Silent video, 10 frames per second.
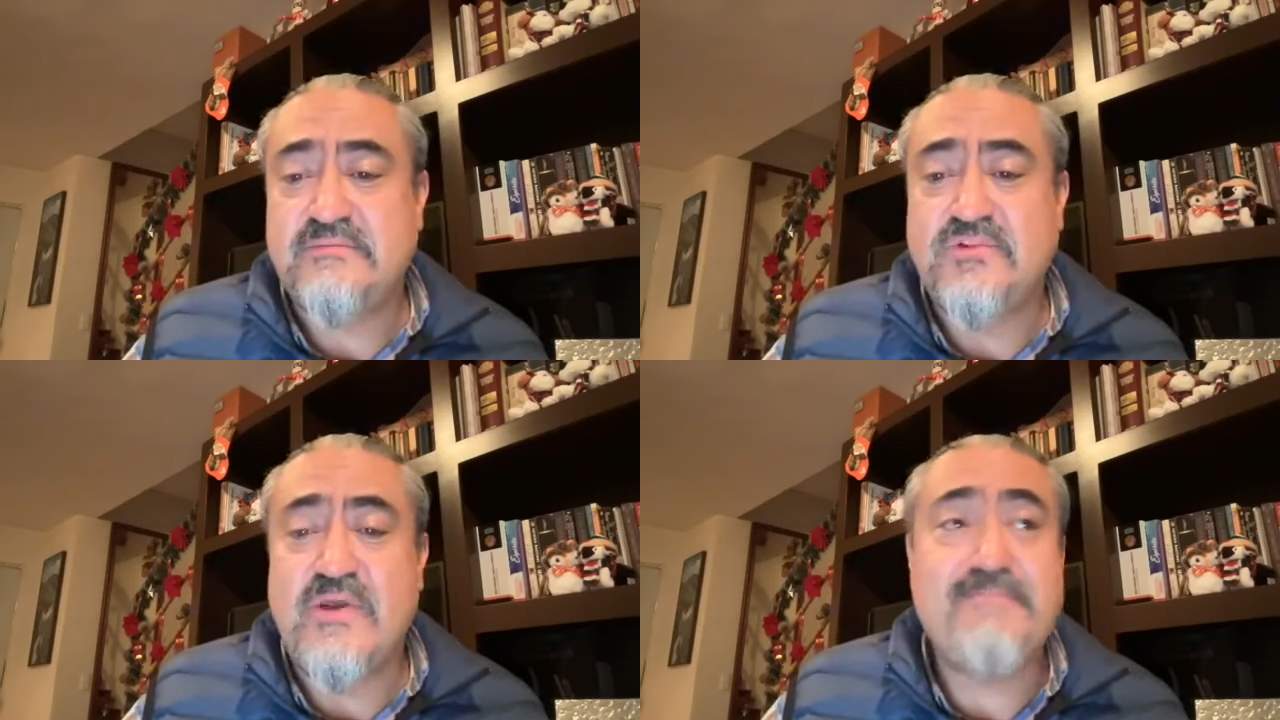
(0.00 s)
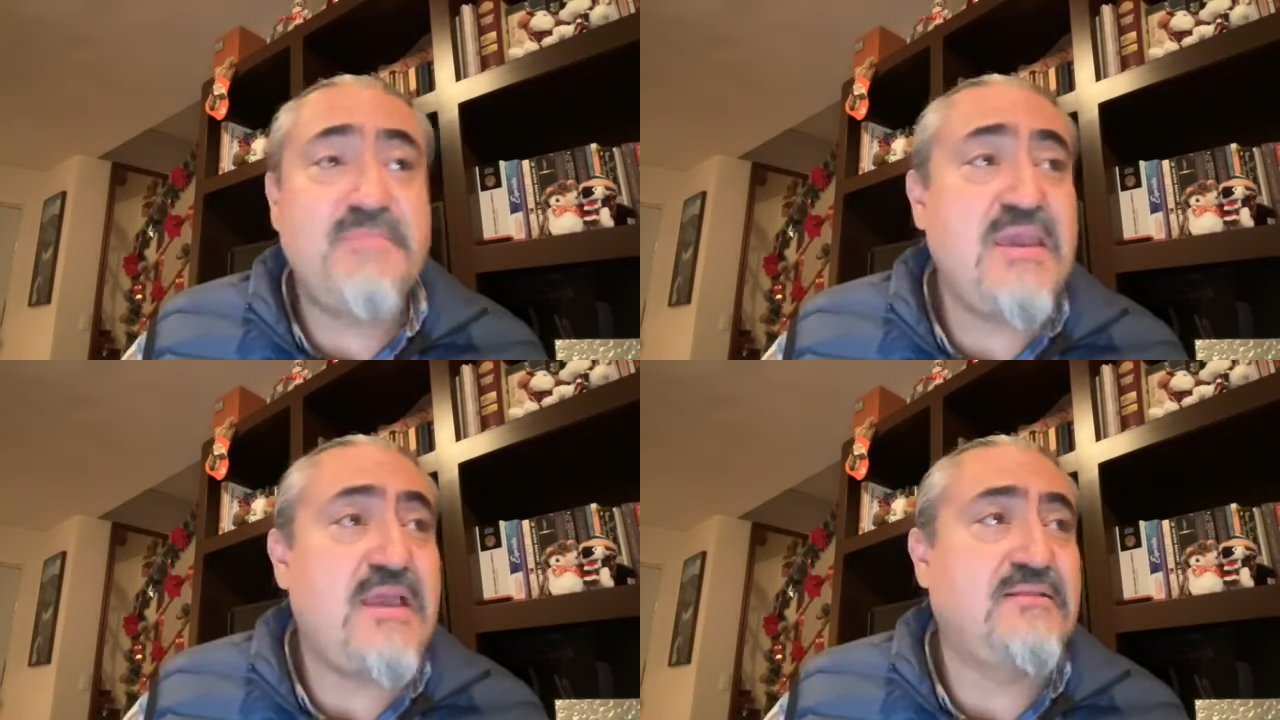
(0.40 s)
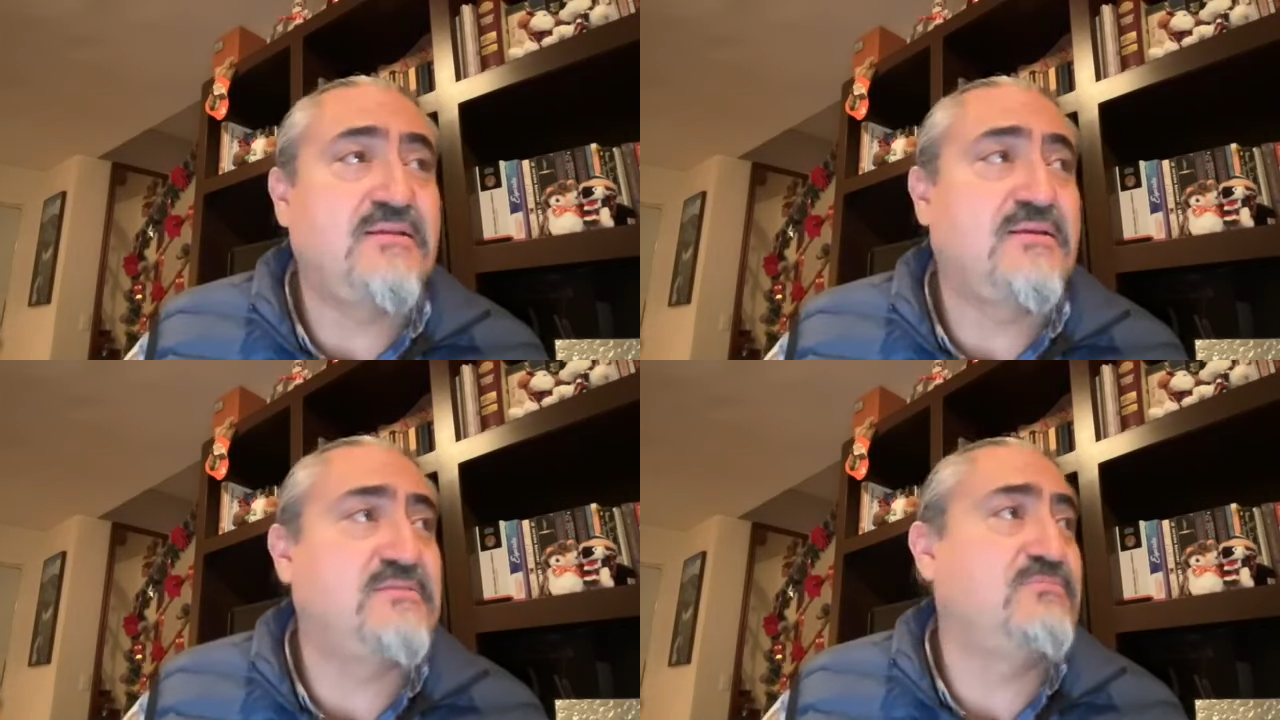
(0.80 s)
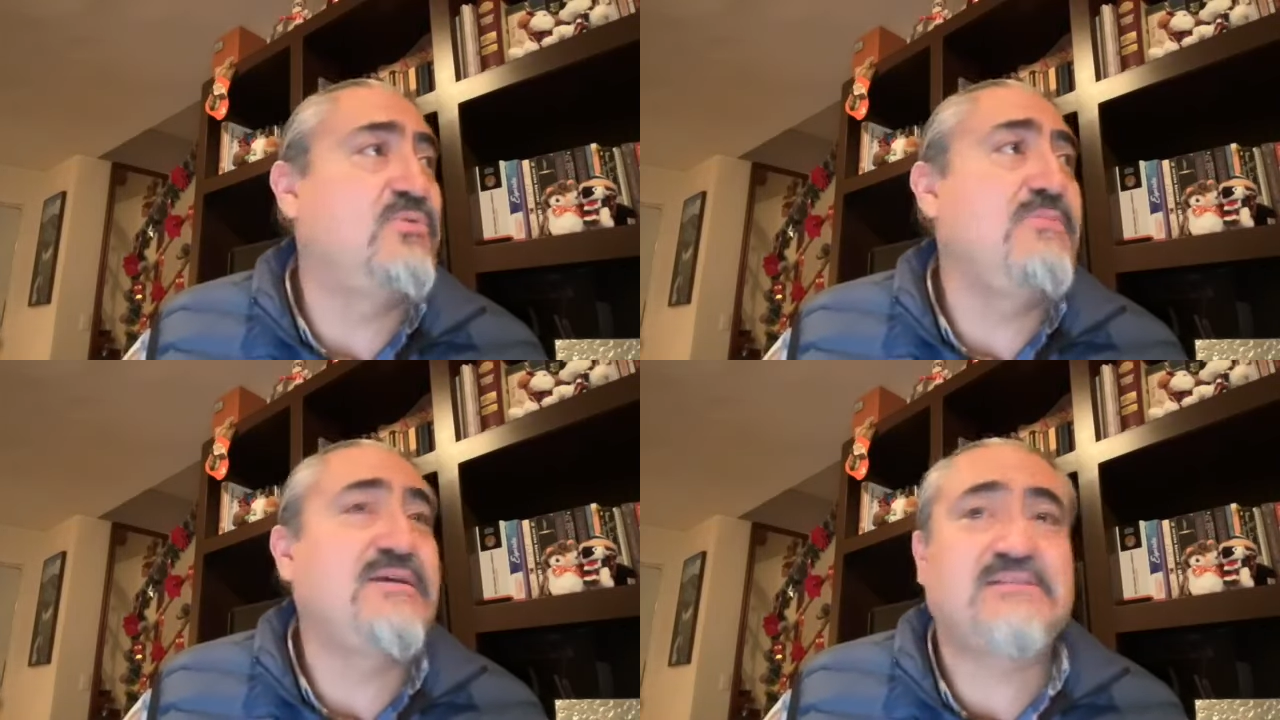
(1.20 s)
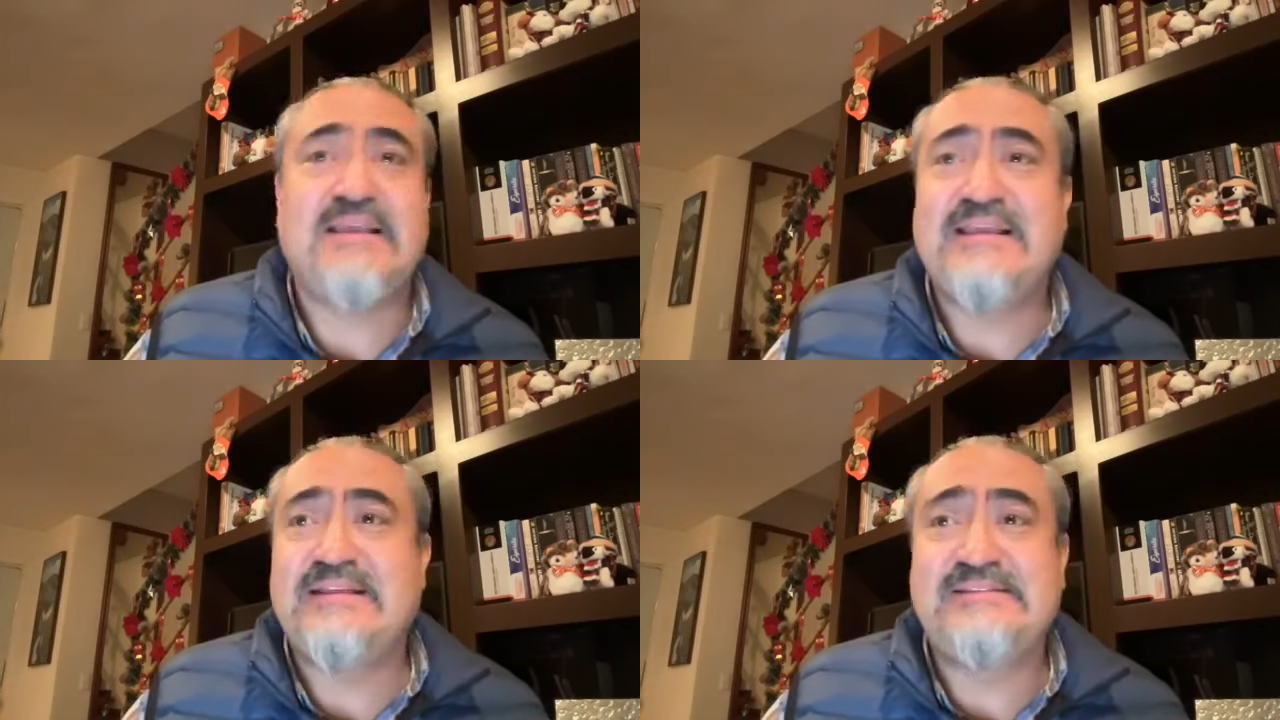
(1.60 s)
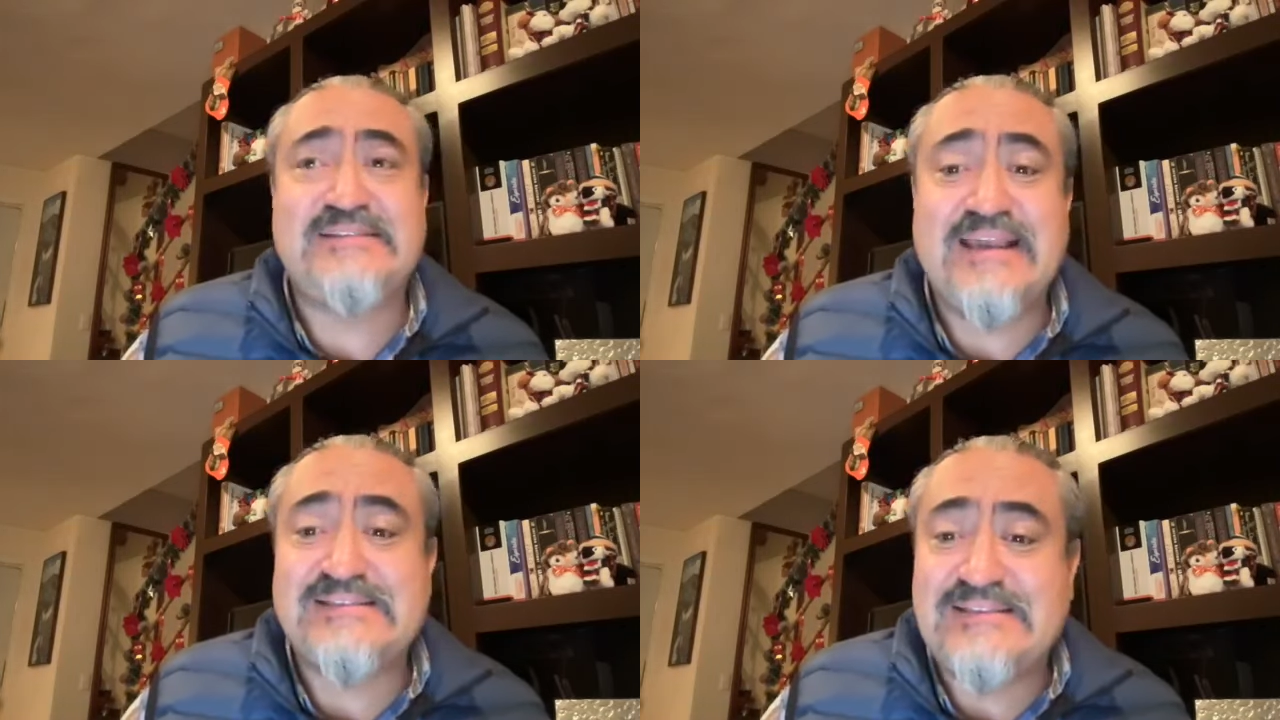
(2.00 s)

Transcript: lo envían, eh, vuelve a seguir y sigue